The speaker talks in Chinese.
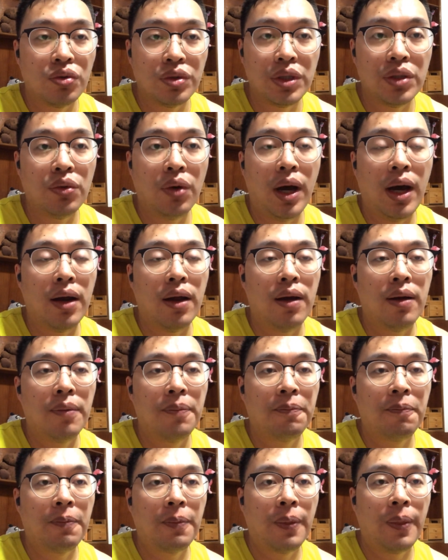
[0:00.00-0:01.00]
心化了
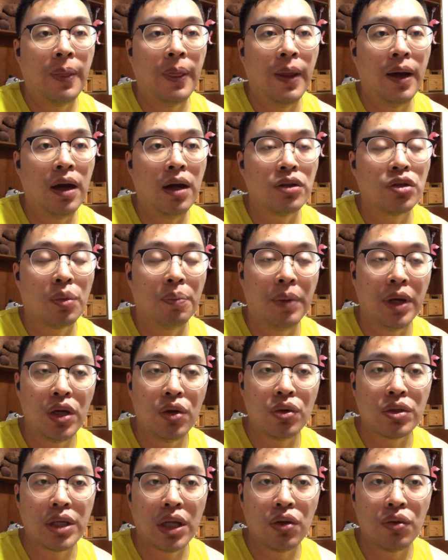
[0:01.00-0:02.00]
啊，就没
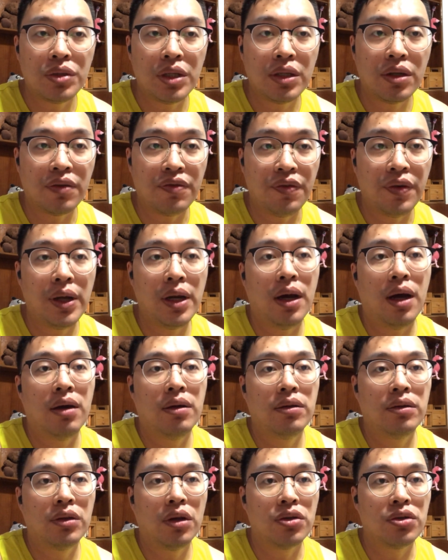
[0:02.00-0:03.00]
有战斗机可飞了。
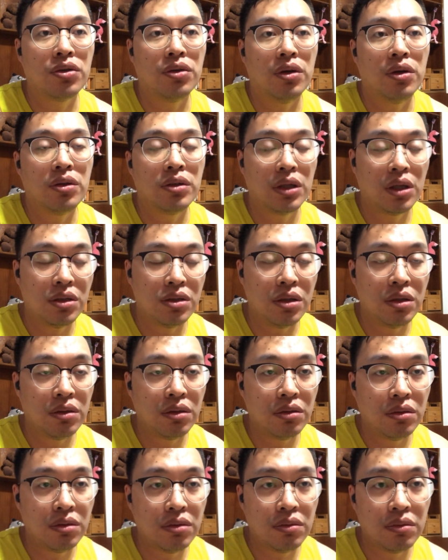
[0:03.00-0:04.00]
到时候这个
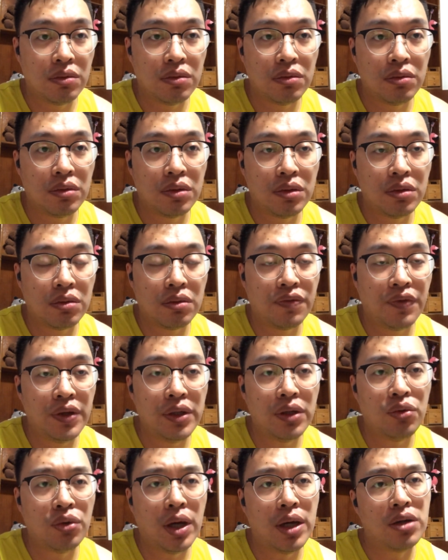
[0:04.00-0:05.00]
飞
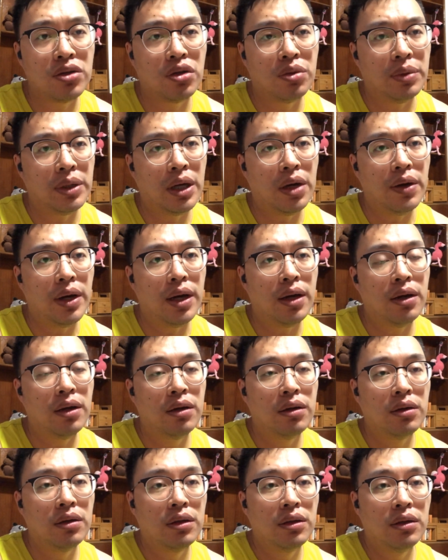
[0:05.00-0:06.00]
行员也受不了啊，
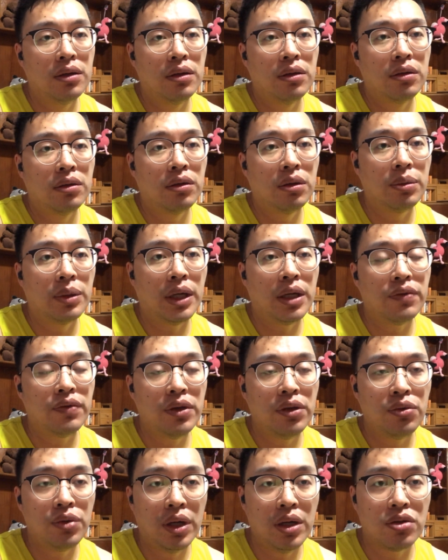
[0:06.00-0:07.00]
对不对？飞
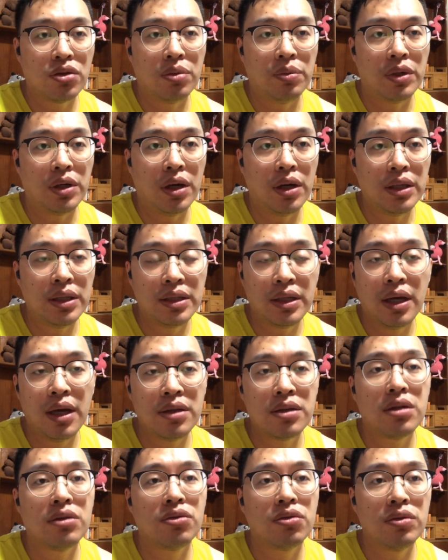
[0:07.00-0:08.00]
行员也受不了，一天
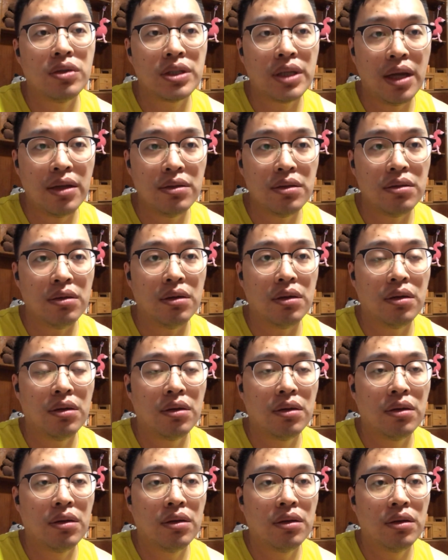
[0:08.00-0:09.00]
升空三次，
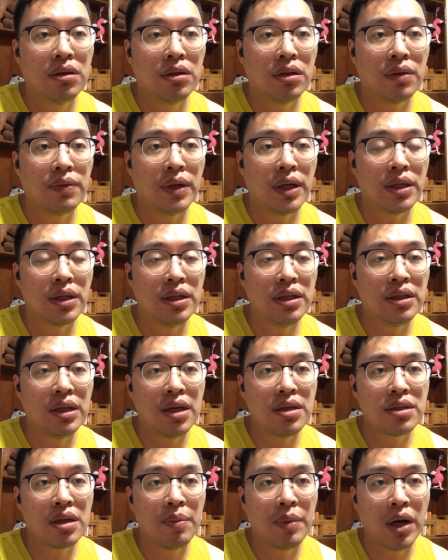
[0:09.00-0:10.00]
对吧？你一天
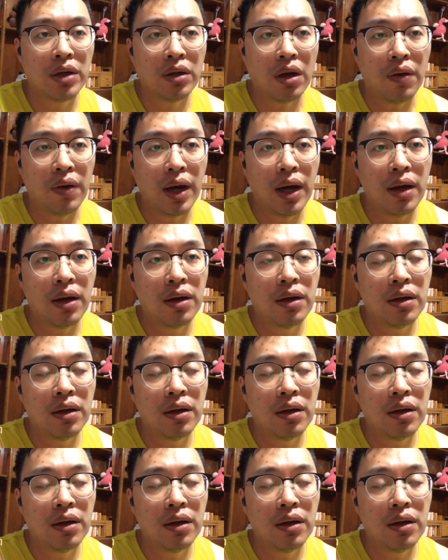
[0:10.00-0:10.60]
三班倒啊，